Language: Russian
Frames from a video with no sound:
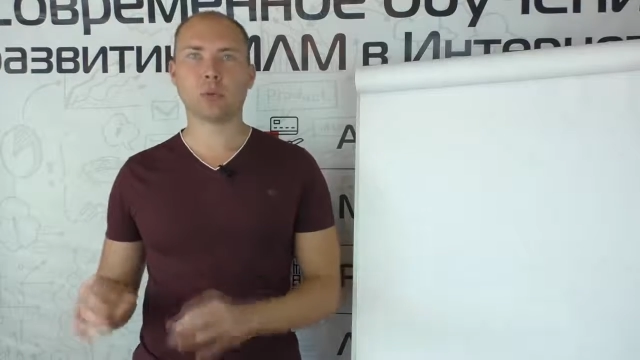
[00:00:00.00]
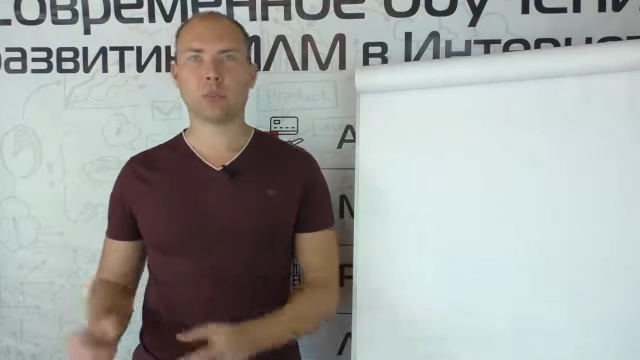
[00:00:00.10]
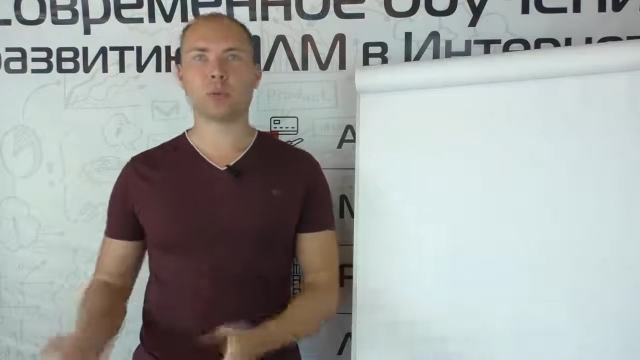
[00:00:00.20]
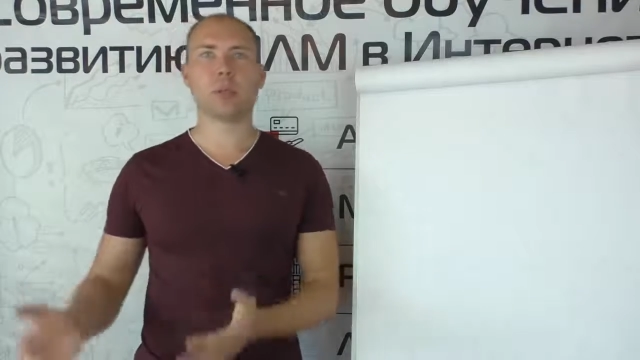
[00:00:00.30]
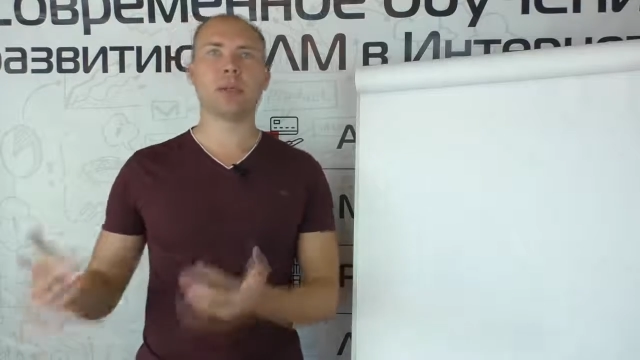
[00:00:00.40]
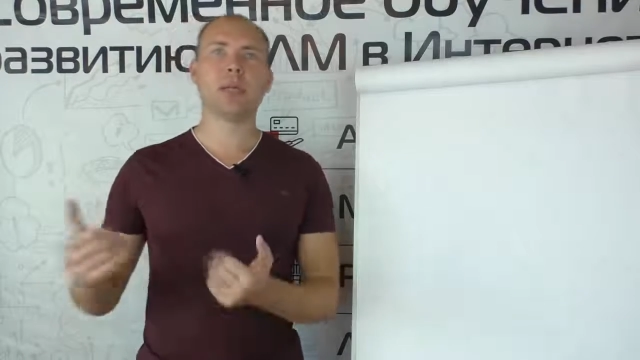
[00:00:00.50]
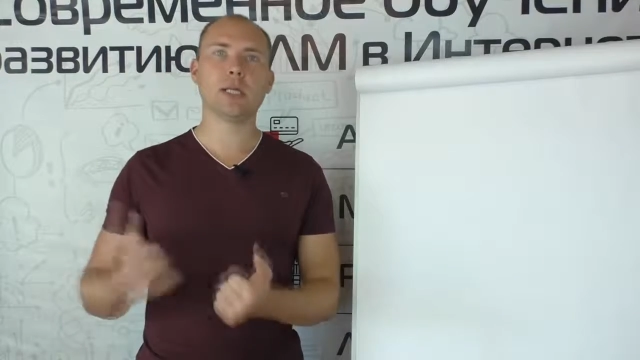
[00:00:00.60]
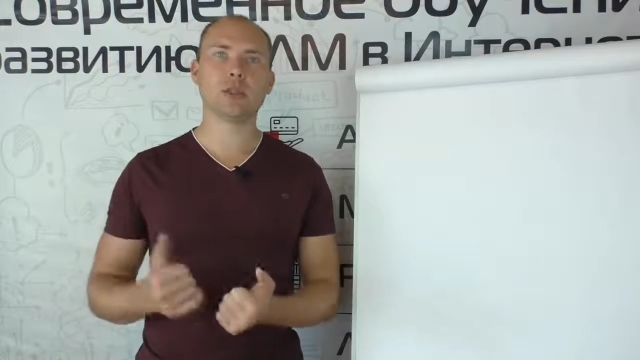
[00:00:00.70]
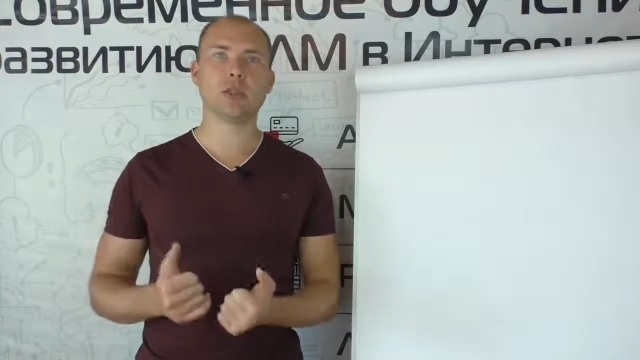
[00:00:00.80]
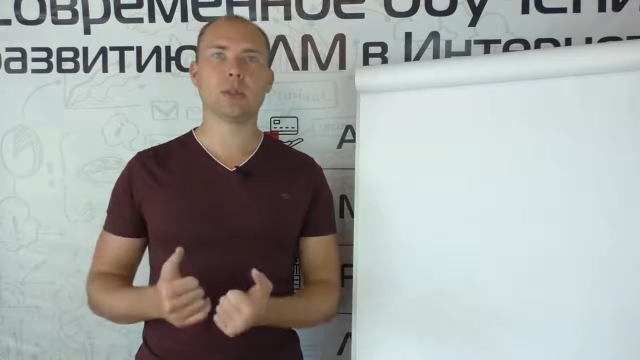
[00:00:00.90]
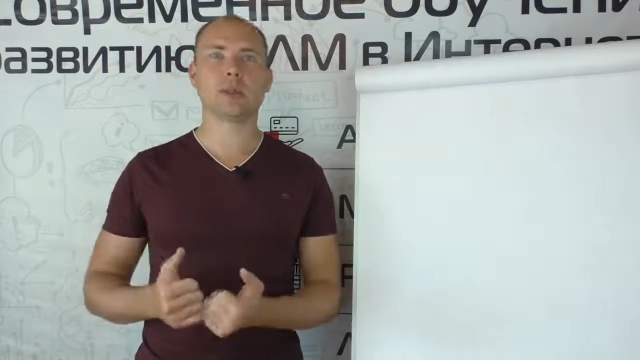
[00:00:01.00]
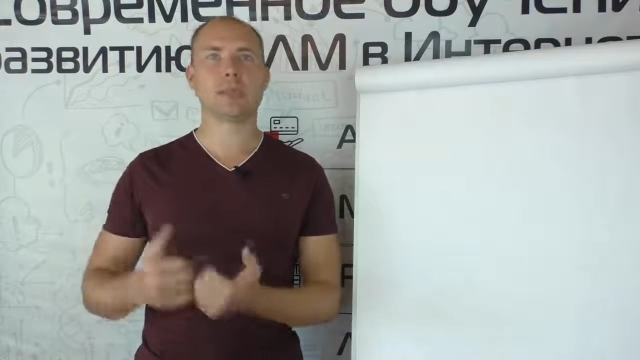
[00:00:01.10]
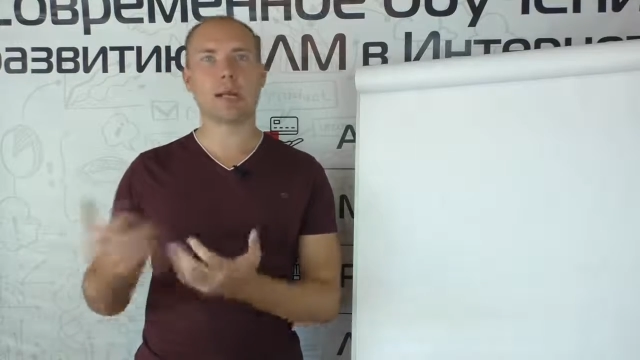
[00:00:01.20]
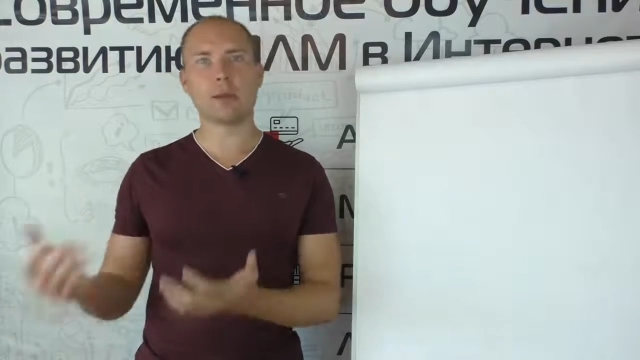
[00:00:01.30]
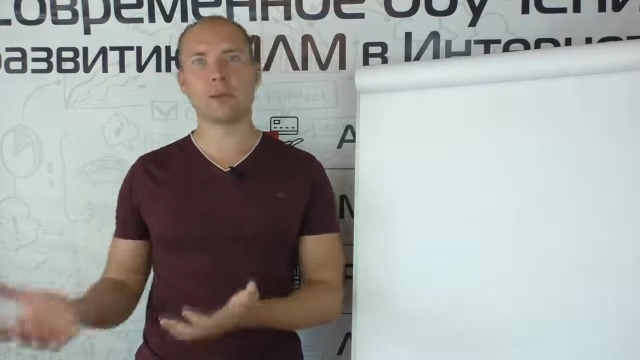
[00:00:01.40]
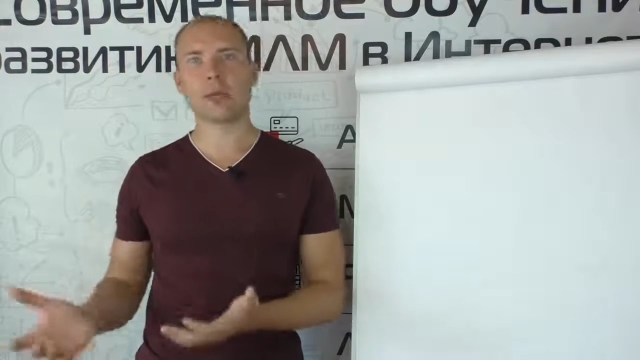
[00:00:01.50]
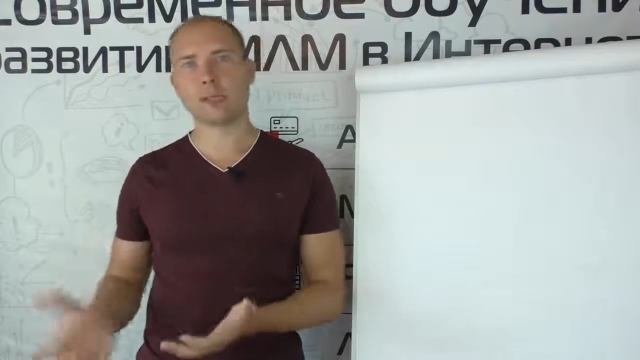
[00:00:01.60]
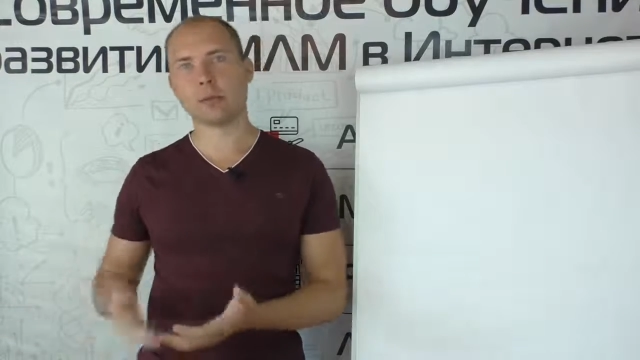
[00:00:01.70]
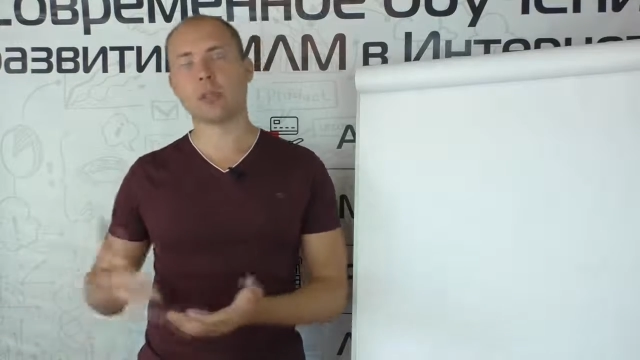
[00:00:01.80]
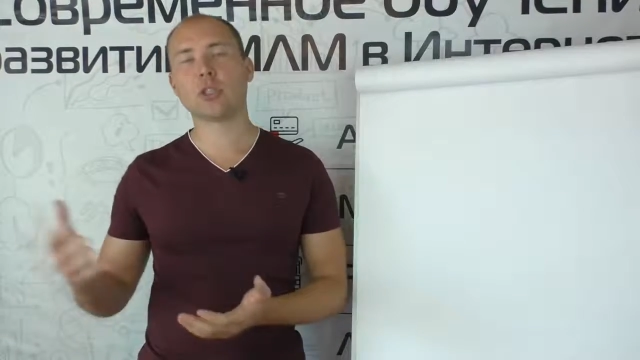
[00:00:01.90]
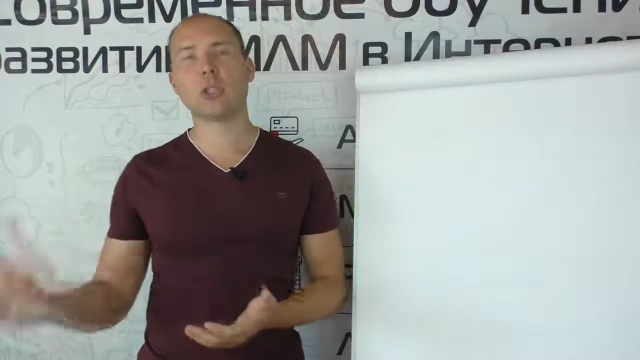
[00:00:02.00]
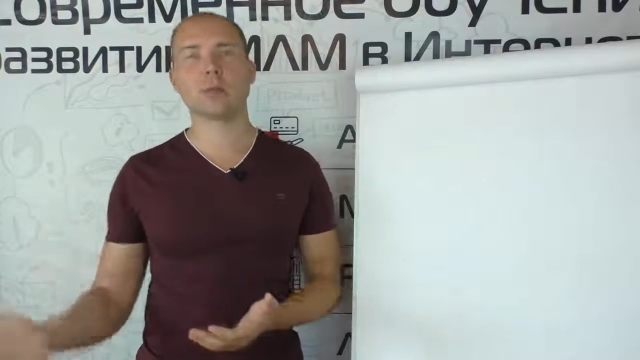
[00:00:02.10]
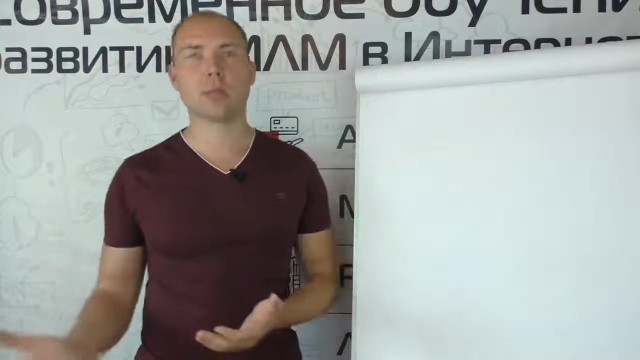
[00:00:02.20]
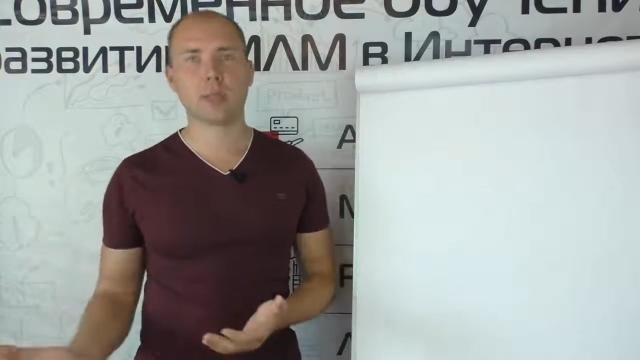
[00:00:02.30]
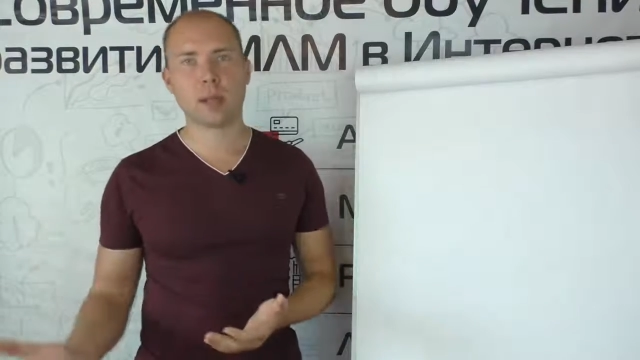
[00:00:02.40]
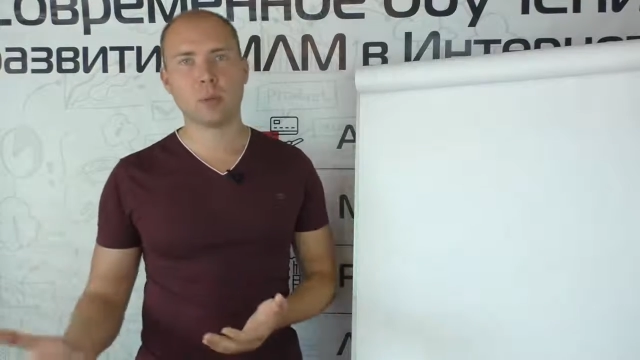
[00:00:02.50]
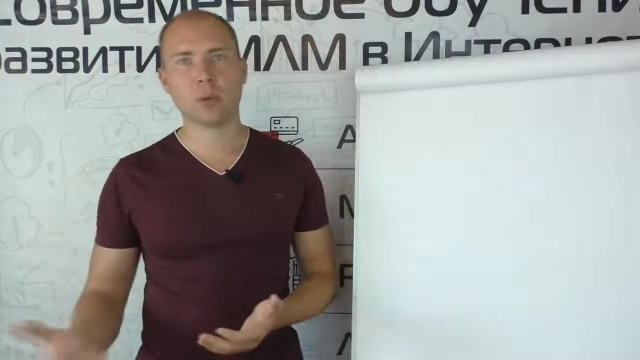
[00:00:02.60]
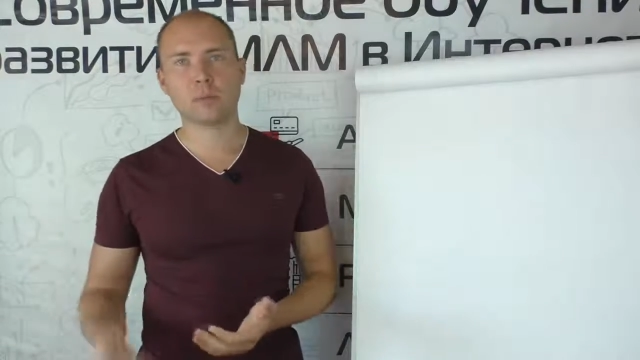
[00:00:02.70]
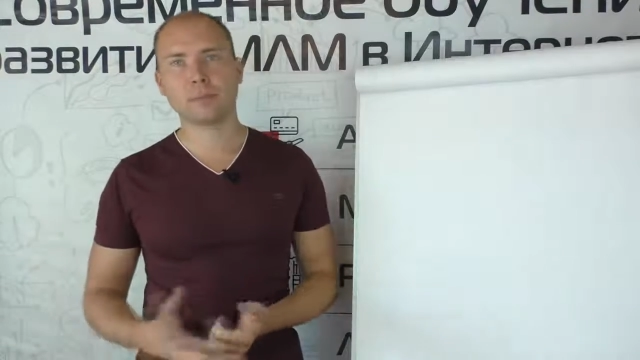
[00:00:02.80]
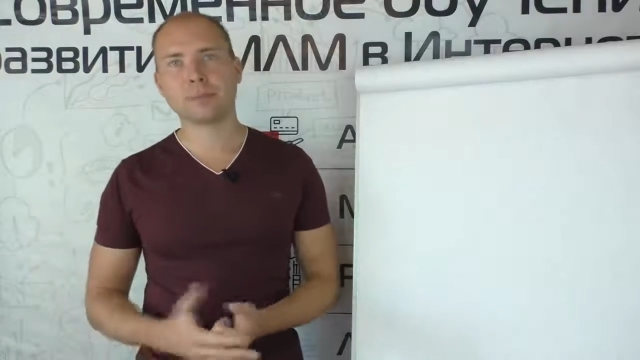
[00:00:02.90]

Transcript: то есть привлечь э, трафик, это вложение в рекламу.